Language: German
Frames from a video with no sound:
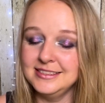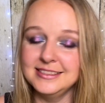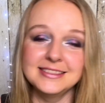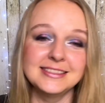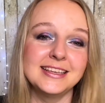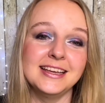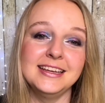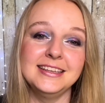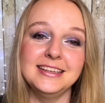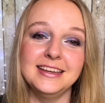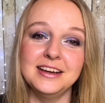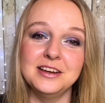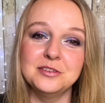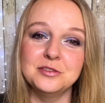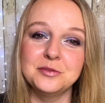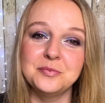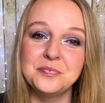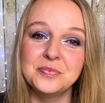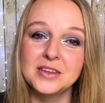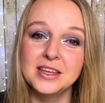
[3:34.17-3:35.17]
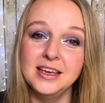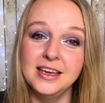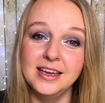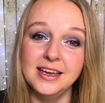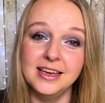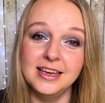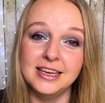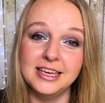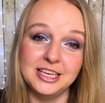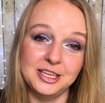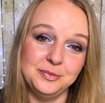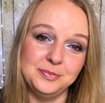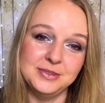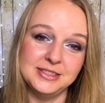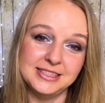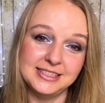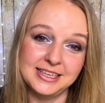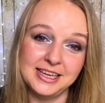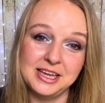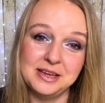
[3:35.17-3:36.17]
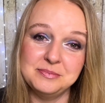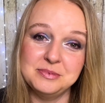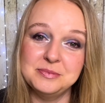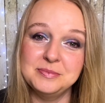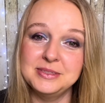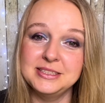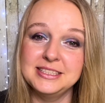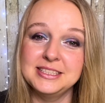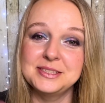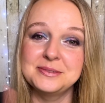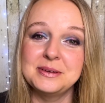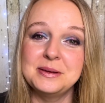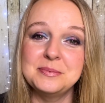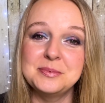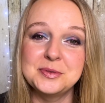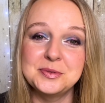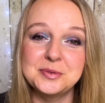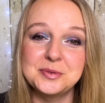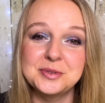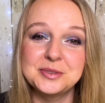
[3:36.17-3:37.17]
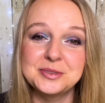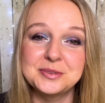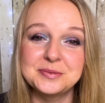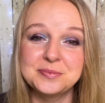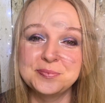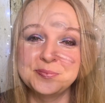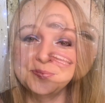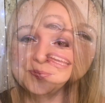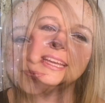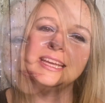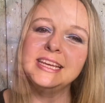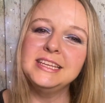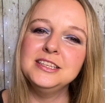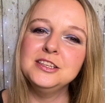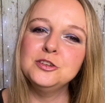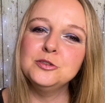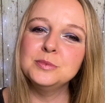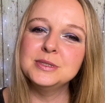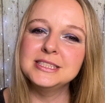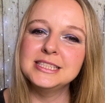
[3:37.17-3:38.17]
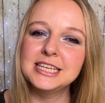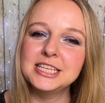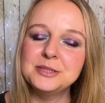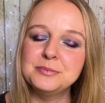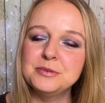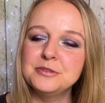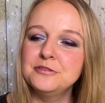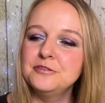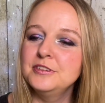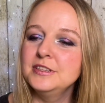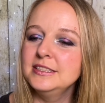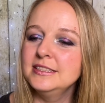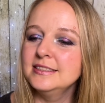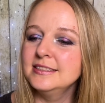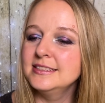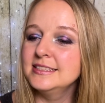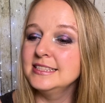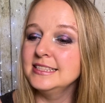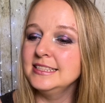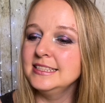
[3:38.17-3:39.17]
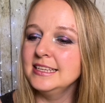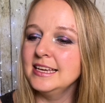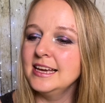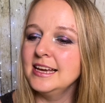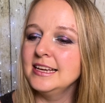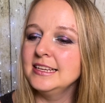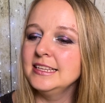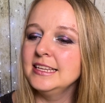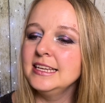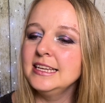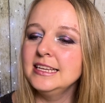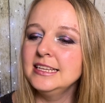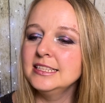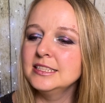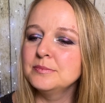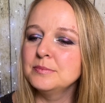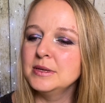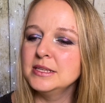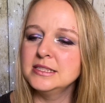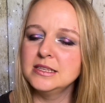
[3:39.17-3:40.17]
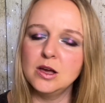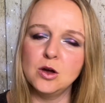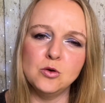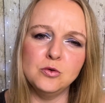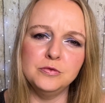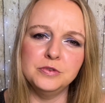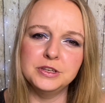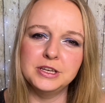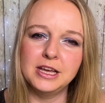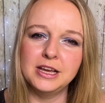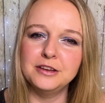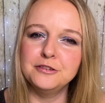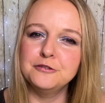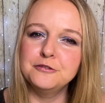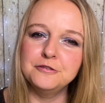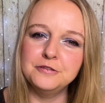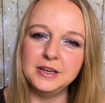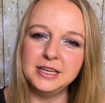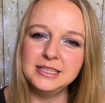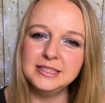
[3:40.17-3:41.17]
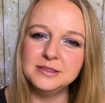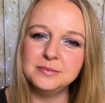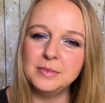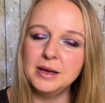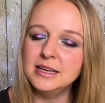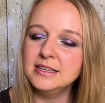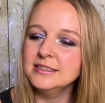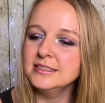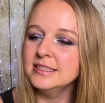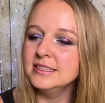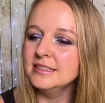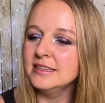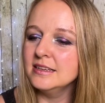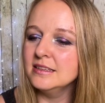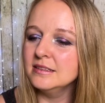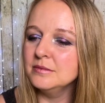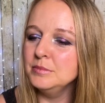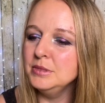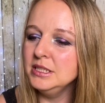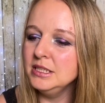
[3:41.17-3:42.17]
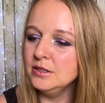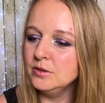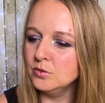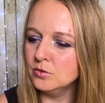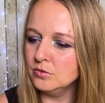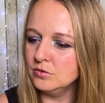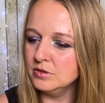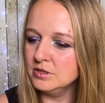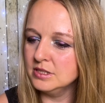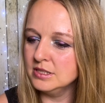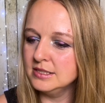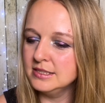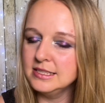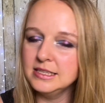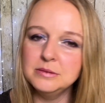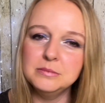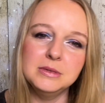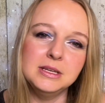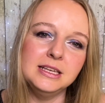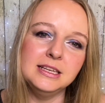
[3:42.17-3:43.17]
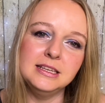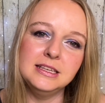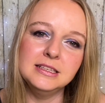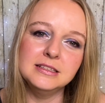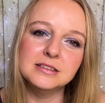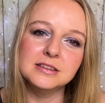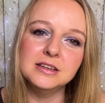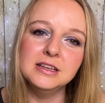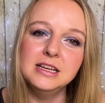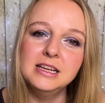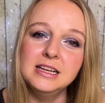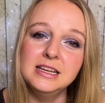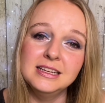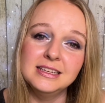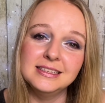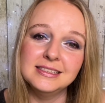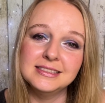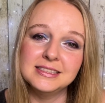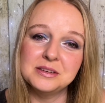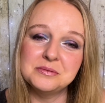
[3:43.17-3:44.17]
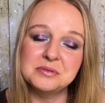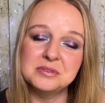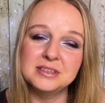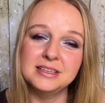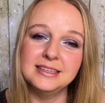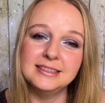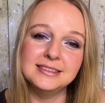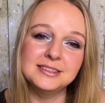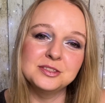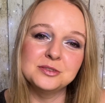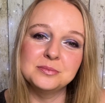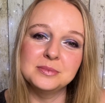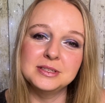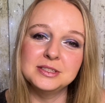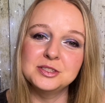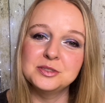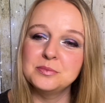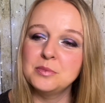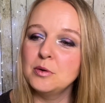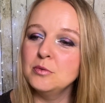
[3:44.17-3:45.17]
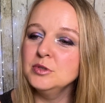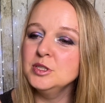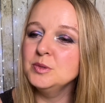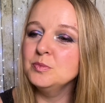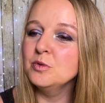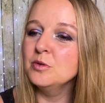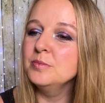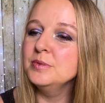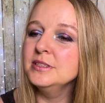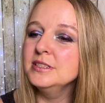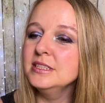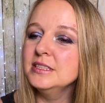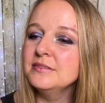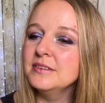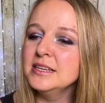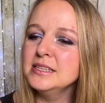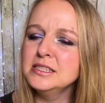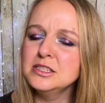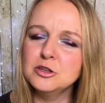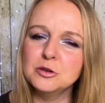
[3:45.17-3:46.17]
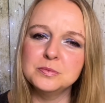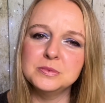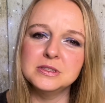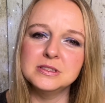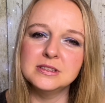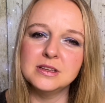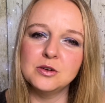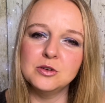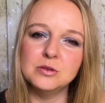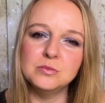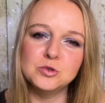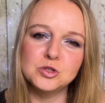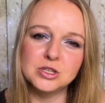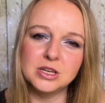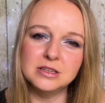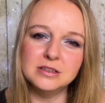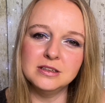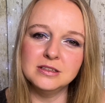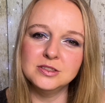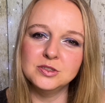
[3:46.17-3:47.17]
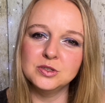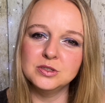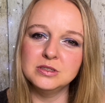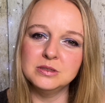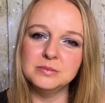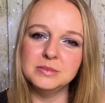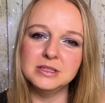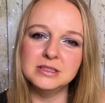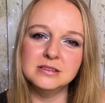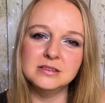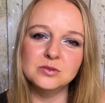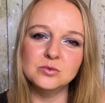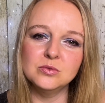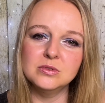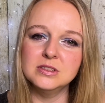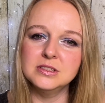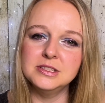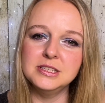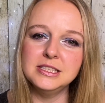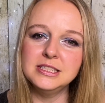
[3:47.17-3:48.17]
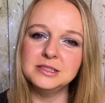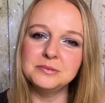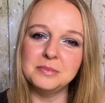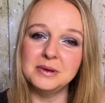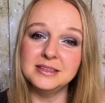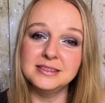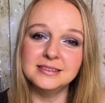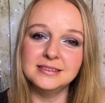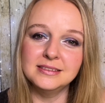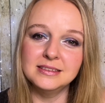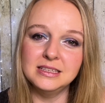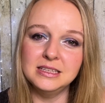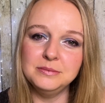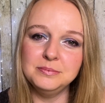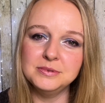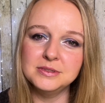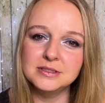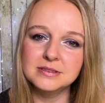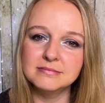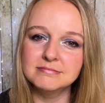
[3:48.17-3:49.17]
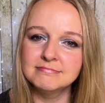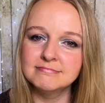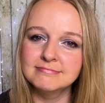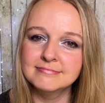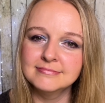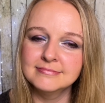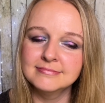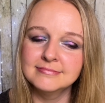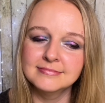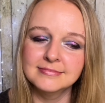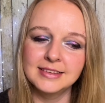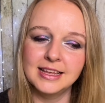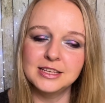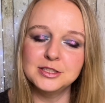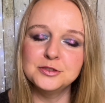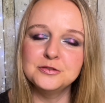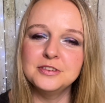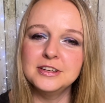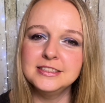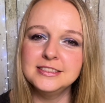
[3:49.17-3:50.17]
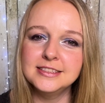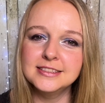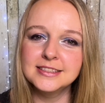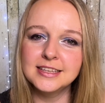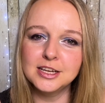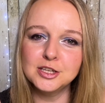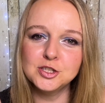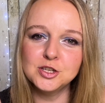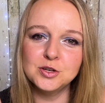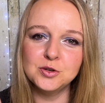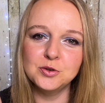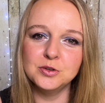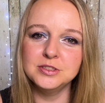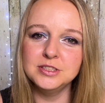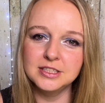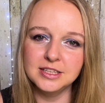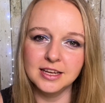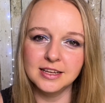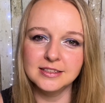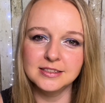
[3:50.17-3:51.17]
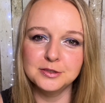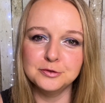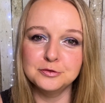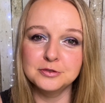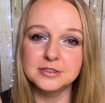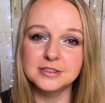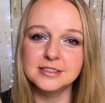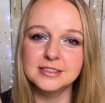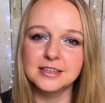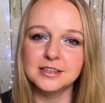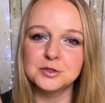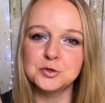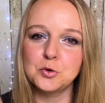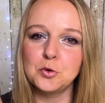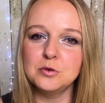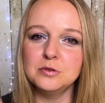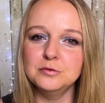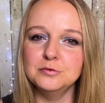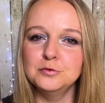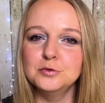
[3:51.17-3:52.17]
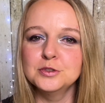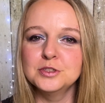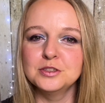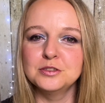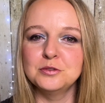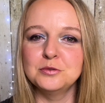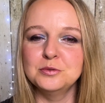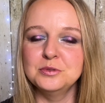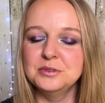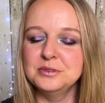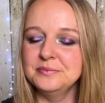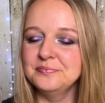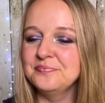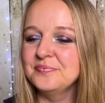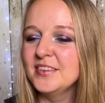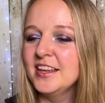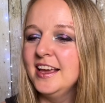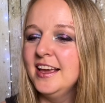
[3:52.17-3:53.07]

Das ist keine Ahnung. Ich bin sehr happy mit den zwei Produkten. In der Nummer 6 befindet sich eine X-Mess Overnight Face Mask in einer Mini-Größe, 10 Milliliter. Ist aber nett so mal zum Ausprobieren. Ich weiß nicht, ob das auch im Standardsortiment so Gesichtsmasken gibt. Also falls es rascheln hört, die Katze frisst gerade Trockenfutter da unten.